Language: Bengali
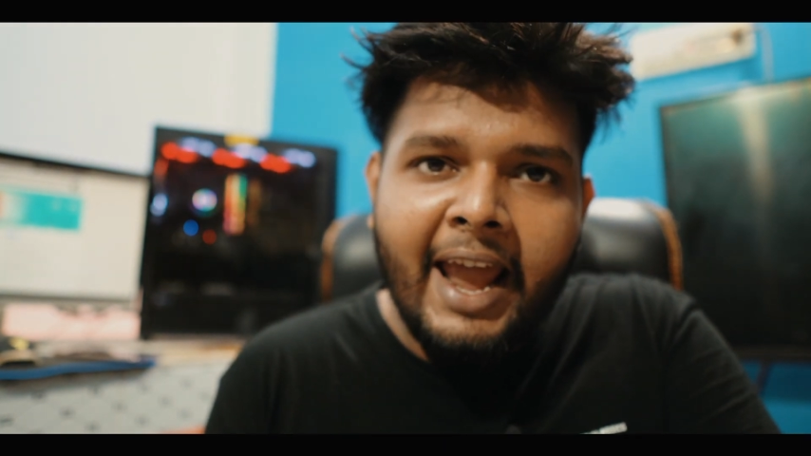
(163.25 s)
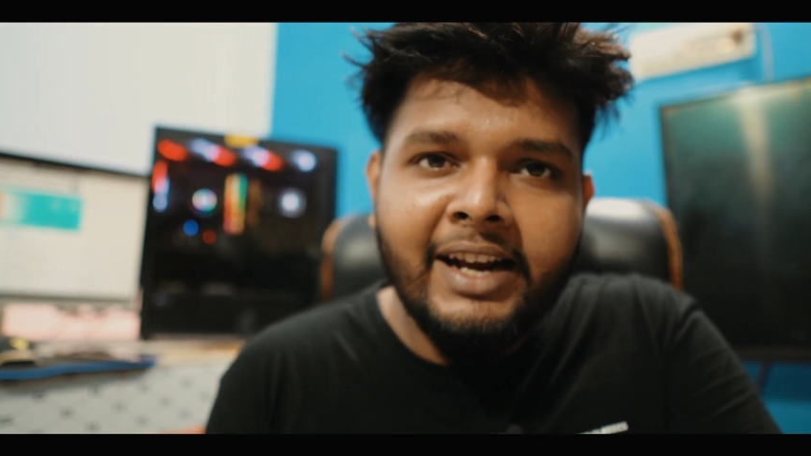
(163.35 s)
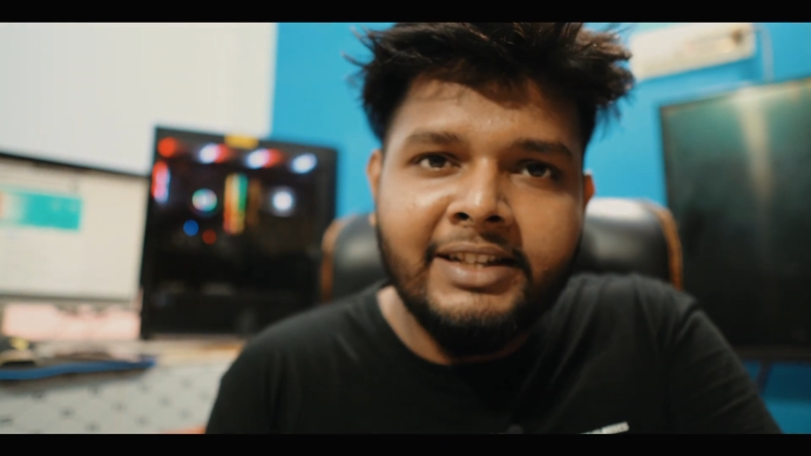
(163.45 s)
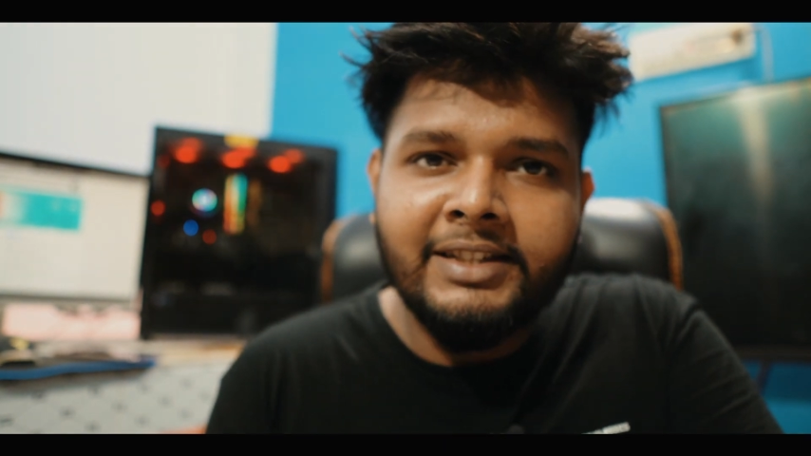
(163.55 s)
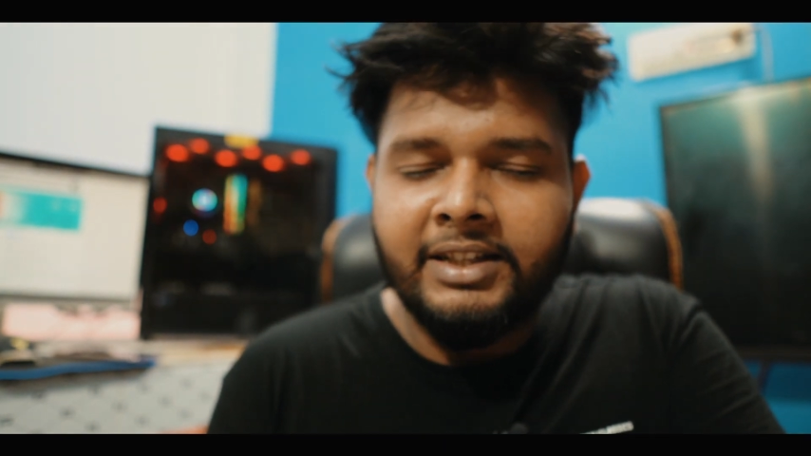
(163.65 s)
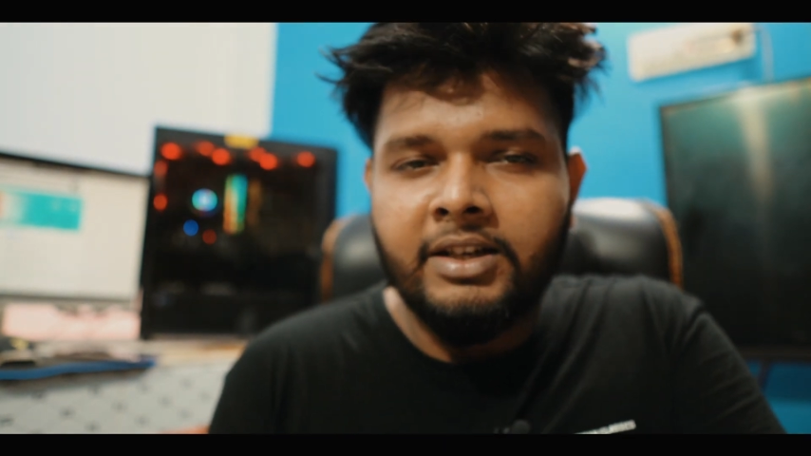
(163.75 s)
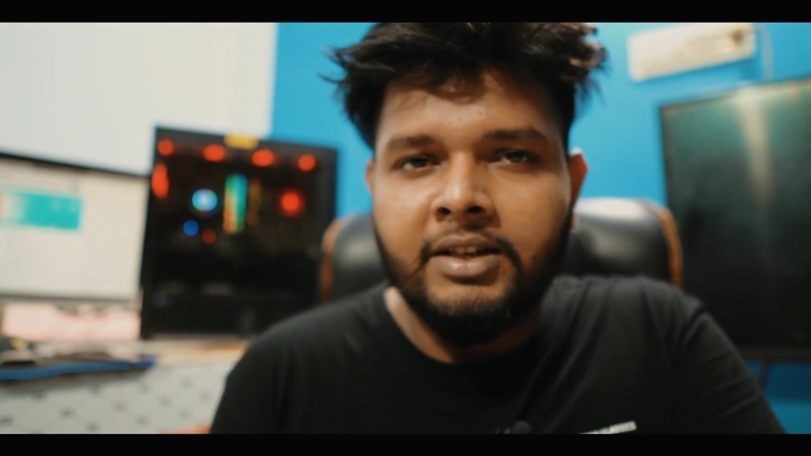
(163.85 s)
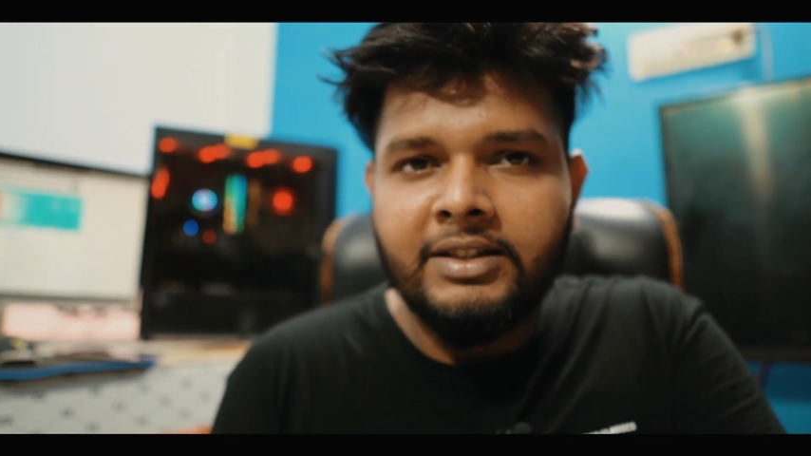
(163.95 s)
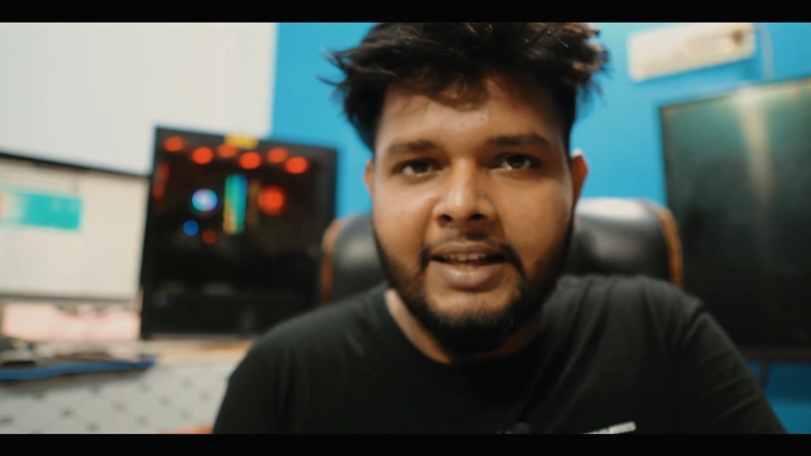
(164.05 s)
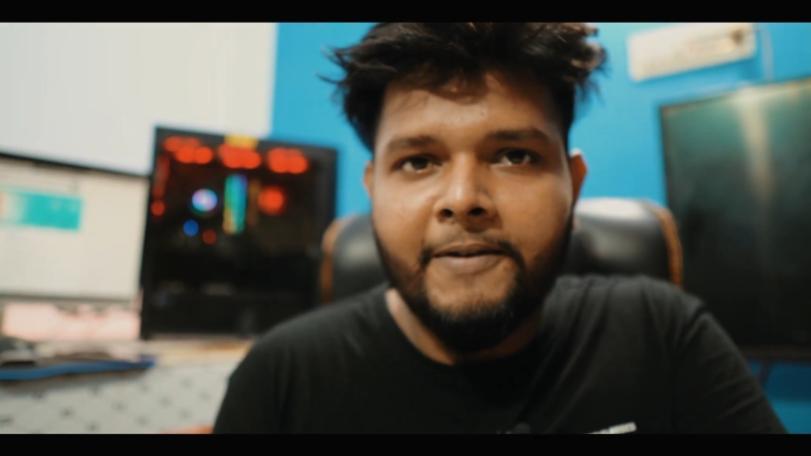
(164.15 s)
এইট
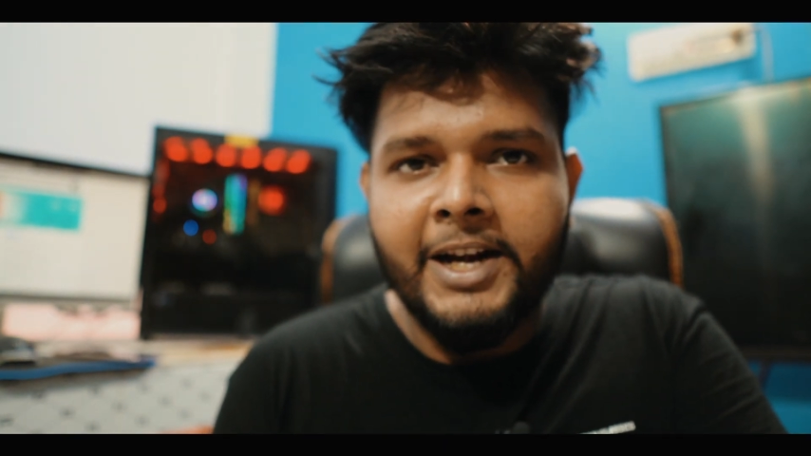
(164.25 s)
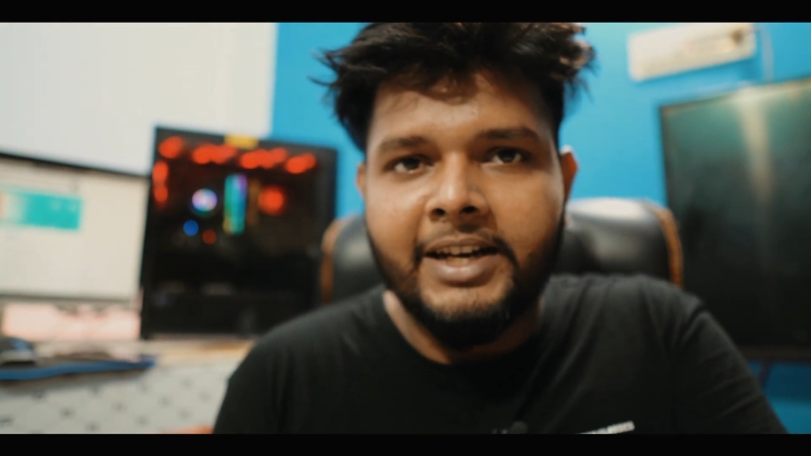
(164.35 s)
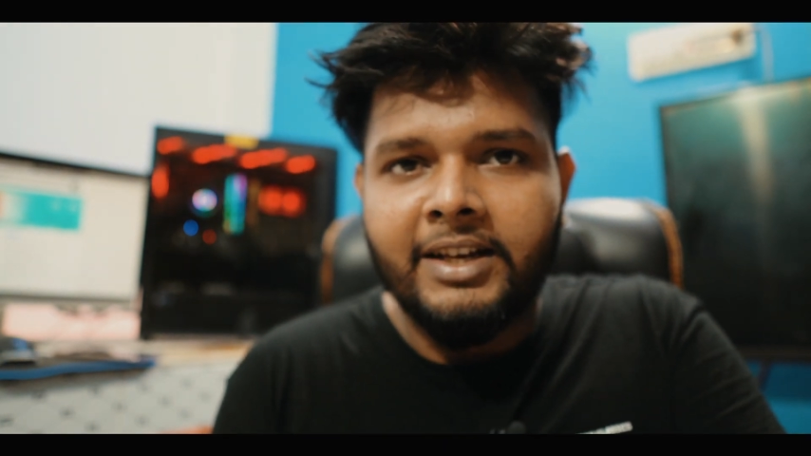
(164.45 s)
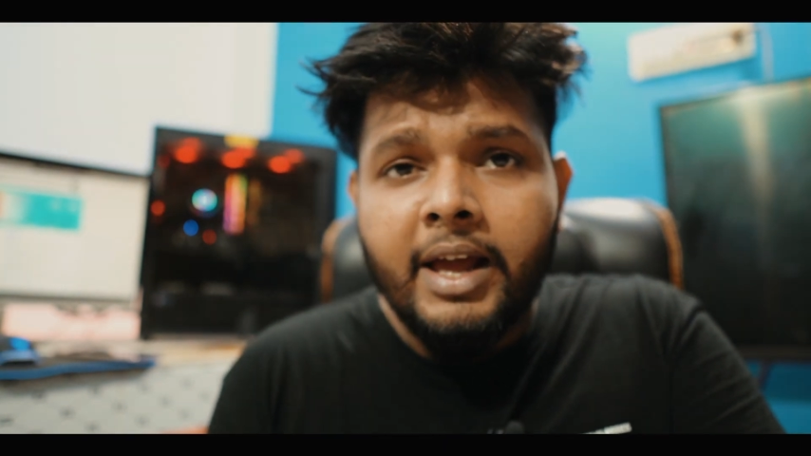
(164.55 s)
সেভেন্টি